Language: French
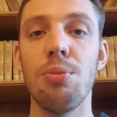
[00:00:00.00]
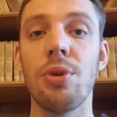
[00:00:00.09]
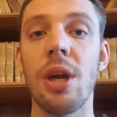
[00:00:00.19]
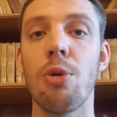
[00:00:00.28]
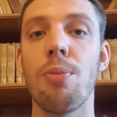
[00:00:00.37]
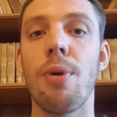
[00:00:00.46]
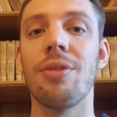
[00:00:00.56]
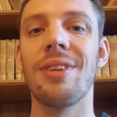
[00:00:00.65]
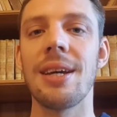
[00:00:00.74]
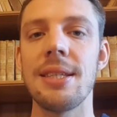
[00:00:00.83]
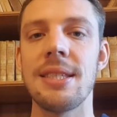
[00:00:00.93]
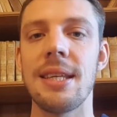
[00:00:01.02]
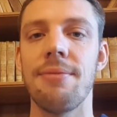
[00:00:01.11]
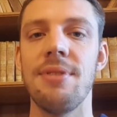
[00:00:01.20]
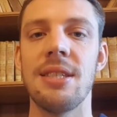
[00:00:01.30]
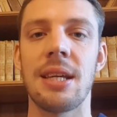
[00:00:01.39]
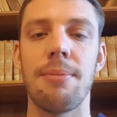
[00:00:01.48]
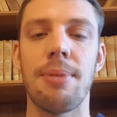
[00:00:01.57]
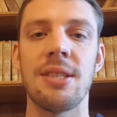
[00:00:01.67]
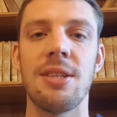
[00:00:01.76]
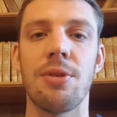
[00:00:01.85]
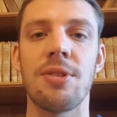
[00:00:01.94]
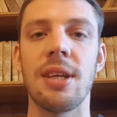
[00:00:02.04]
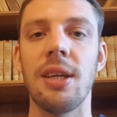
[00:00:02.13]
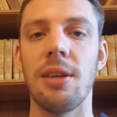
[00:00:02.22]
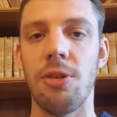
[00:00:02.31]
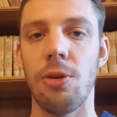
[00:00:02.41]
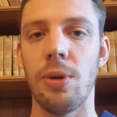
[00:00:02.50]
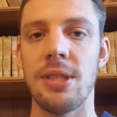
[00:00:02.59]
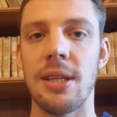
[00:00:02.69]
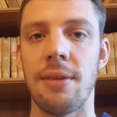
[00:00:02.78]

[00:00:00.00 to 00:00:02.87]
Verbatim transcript: Bouquet comprend 13 services répartis en 5 catégories de